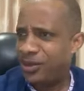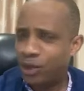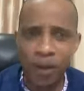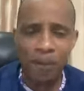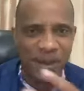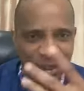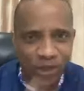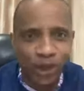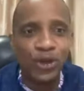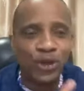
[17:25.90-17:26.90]
Donc
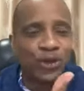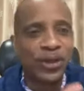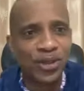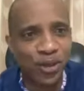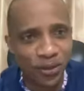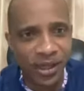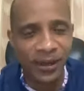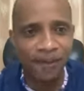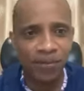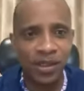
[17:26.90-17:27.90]
personne ne sera sauvé.
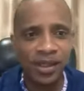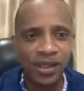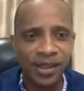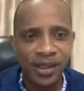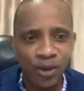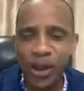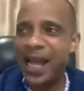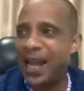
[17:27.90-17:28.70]
Donc,